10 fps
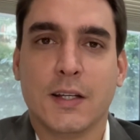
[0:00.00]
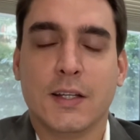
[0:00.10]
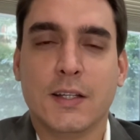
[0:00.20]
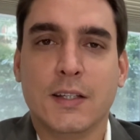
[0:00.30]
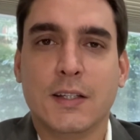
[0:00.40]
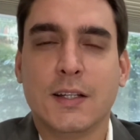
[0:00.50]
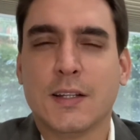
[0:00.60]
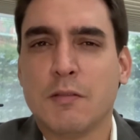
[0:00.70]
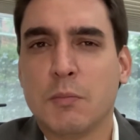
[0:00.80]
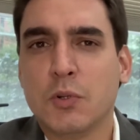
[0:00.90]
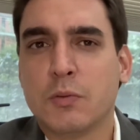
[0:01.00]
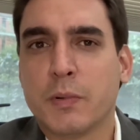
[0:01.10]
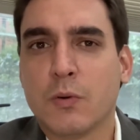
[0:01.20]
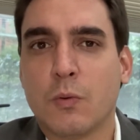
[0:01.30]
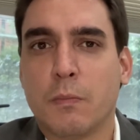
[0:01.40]
E ele estava muito
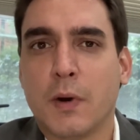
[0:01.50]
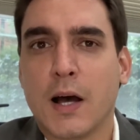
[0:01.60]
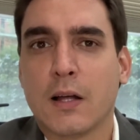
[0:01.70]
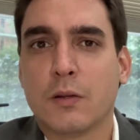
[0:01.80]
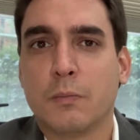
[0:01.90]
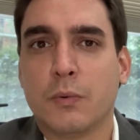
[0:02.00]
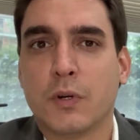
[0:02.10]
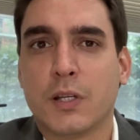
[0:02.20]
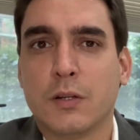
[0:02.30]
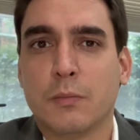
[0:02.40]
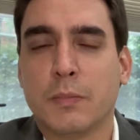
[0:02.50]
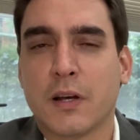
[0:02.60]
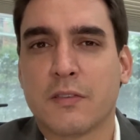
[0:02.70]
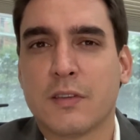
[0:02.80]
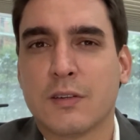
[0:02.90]
preocupado porque o
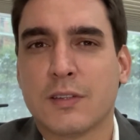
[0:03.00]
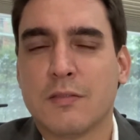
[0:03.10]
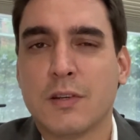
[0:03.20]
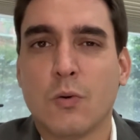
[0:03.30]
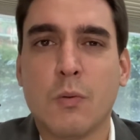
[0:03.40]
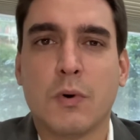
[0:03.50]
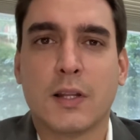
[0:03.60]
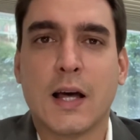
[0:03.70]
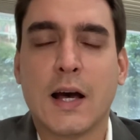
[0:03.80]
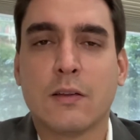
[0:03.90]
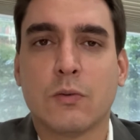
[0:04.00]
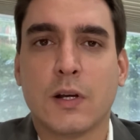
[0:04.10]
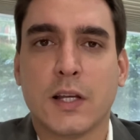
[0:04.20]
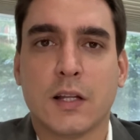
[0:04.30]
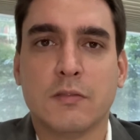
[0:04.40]
parceiro estava incomodado com
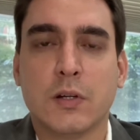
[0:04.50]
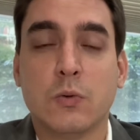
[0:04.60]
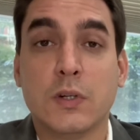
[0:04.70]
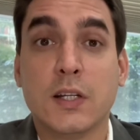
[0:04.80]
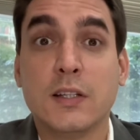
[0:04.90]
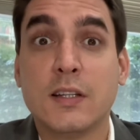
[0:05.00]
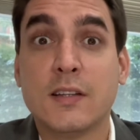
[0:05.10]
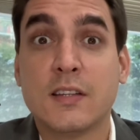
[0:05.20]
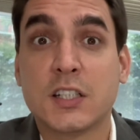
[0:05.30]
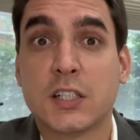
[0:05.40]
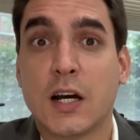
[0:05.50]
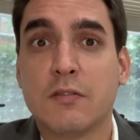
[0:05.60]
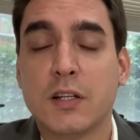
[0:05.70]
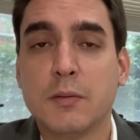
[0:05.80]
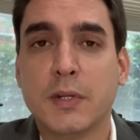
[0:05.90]
aquela verruga e ele
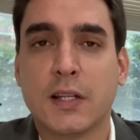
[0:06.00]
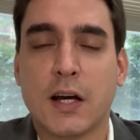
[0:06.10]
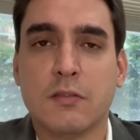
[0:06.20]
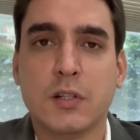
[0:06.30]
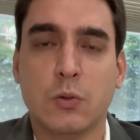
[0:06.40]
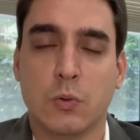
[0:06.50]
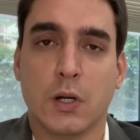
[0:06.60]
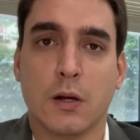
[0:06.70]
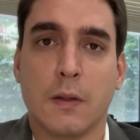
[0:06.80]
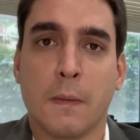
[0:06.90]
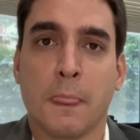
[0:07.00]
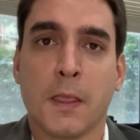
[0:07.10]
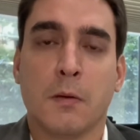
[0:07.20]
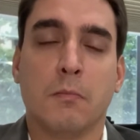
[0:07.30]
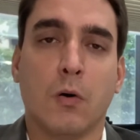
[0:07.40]
desejava eliminar a verruga.
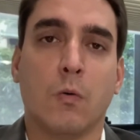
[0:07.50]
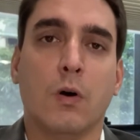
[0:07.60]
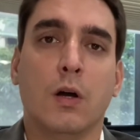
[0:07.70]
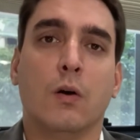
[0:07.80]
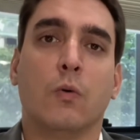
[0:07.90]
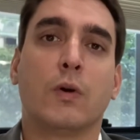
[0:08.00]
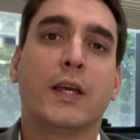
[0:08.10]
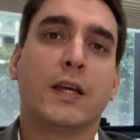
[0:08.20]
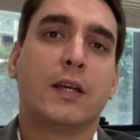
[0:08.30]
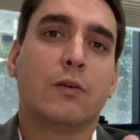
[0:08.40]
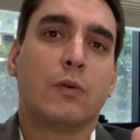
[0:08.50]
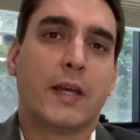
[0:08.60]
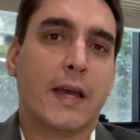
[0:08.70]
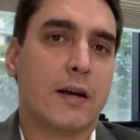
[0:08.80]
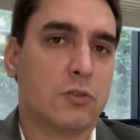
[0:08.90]
Bom, o que, que eu
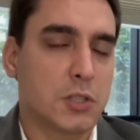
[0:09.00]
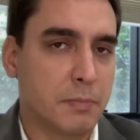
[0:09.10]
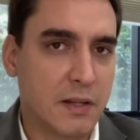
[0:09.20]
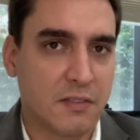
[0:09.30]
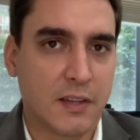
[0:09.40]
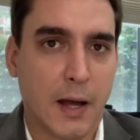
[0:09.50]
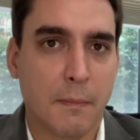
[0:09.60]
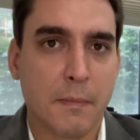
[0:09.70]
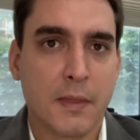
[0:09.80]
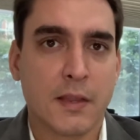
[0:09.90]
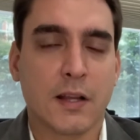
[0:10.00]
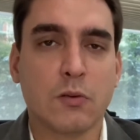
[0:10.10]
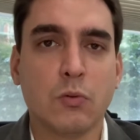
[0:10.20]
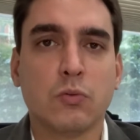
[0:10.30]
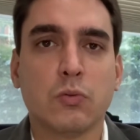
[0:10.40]
quero te passar? Na
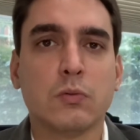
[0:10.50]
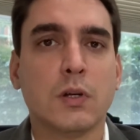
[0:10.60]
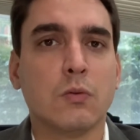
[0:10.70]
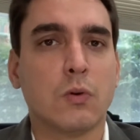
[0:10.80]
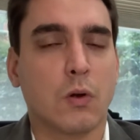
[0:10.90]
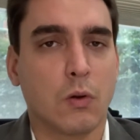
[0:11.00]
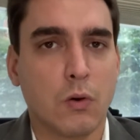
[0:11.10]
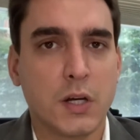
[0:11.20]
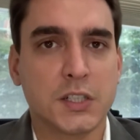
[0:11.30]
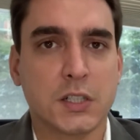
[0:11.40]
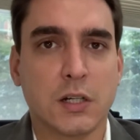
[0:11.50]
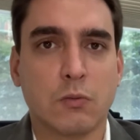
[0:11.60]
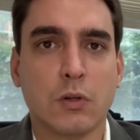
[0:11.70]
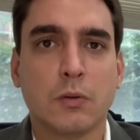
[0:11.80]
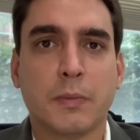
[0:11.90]
consulta urológica,
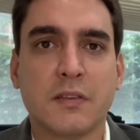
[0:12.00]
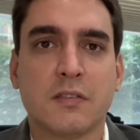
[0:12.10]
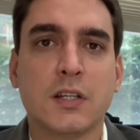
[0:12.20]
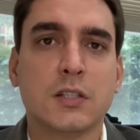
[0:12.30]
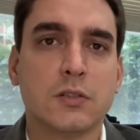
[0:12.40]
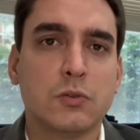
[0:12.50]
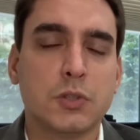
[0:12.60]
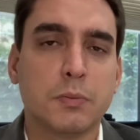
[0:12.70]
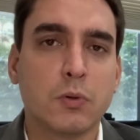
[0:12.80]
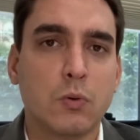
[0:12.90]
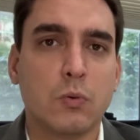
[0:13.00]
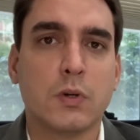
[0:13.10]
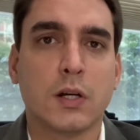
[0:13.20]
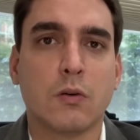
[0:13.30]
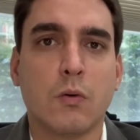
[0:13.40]
quando o paciente nos
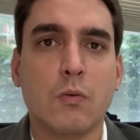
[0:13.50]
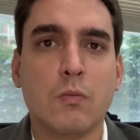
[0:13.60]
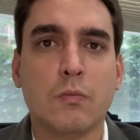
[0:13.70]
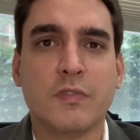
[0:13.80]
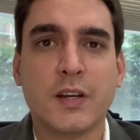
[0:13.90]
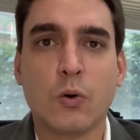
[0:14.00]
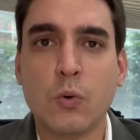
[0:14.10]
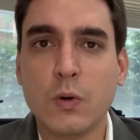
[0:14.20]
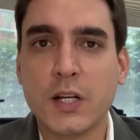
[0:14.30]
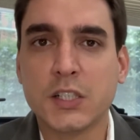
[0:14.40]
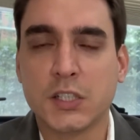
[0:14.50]
procura com verrugas